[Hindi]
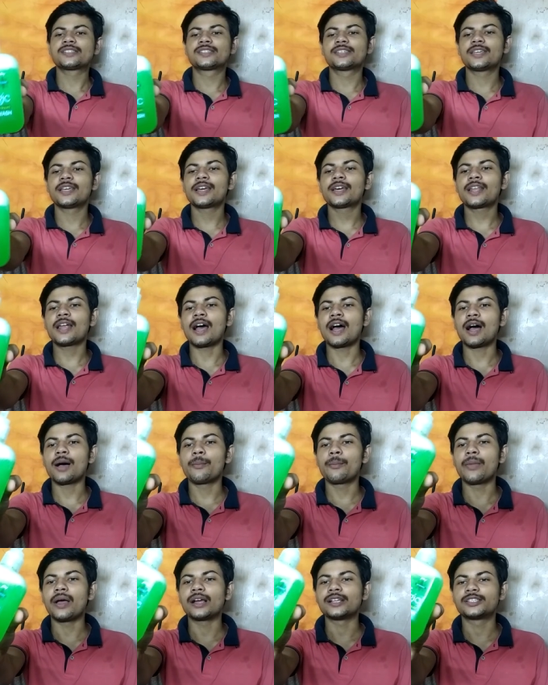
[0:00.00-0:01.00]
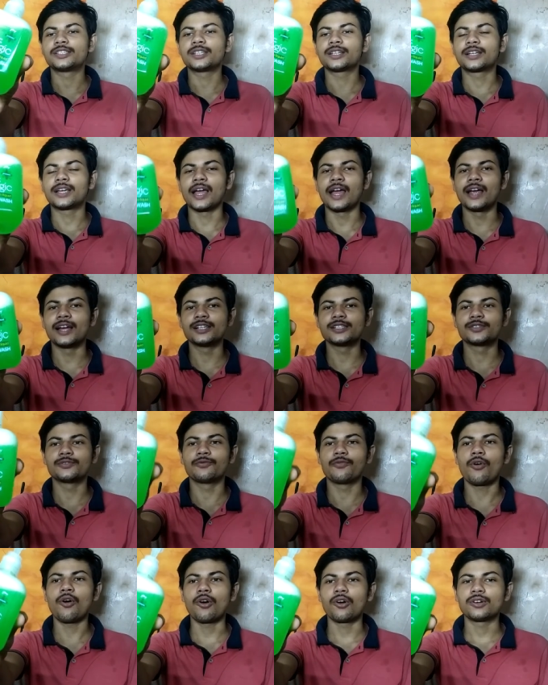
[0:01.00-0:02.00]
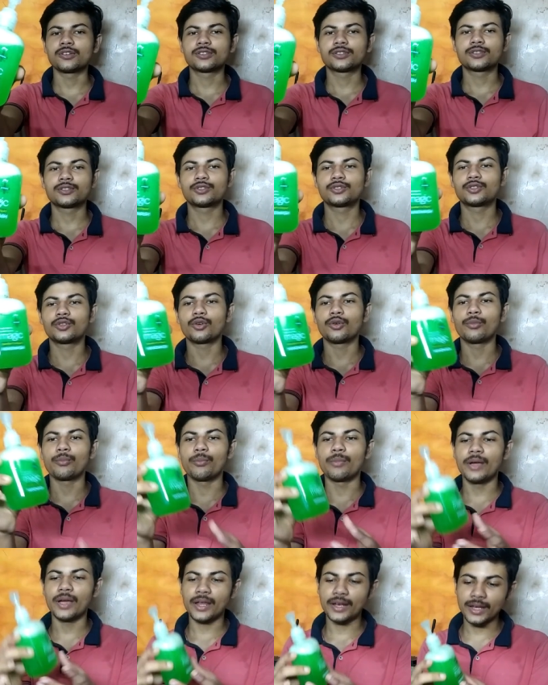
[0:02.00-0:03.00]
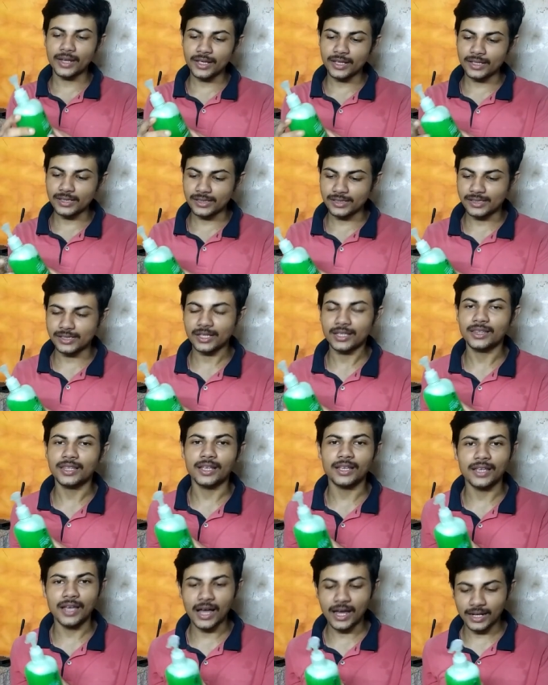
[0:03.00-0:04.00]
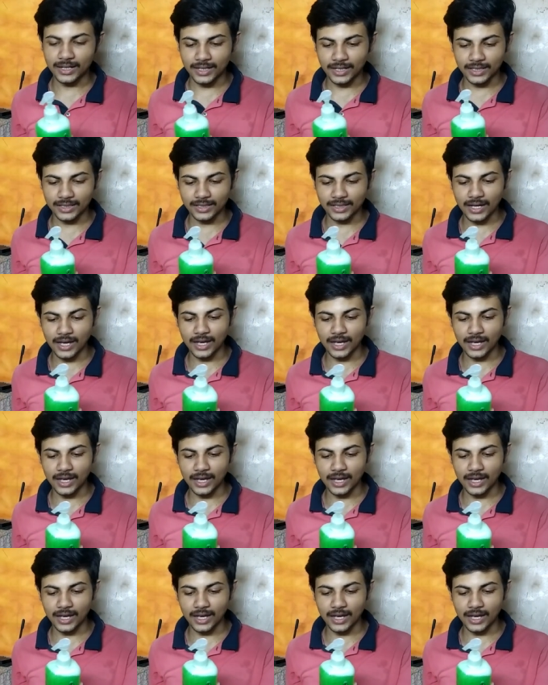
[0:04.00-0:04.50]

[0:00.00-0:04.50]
ये रहा मैजिक हैंड वॉश तो मैंने इसे तैयार कर दिया